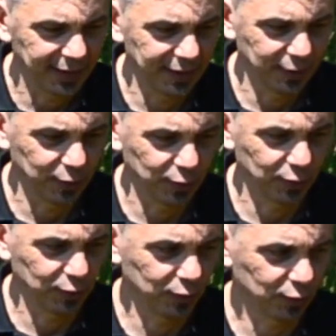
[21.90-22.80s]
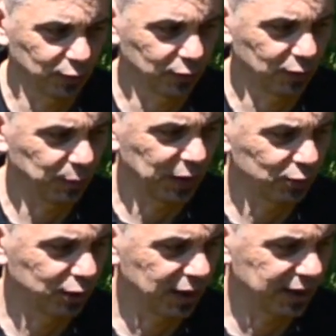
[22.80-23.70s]
et en
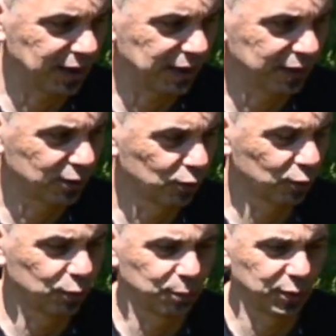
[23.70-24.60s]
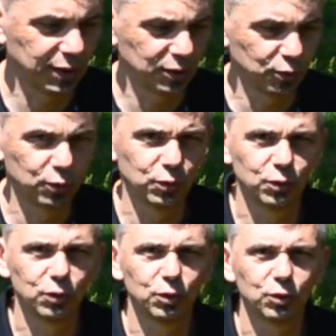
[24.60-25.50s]
partenariat avec plein
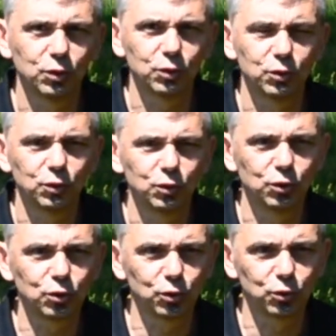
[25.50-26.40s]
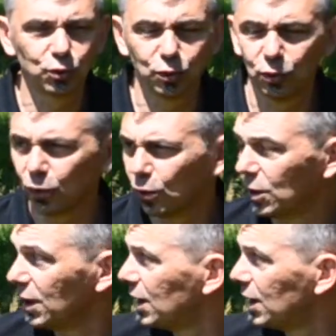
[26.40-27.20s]
de structures,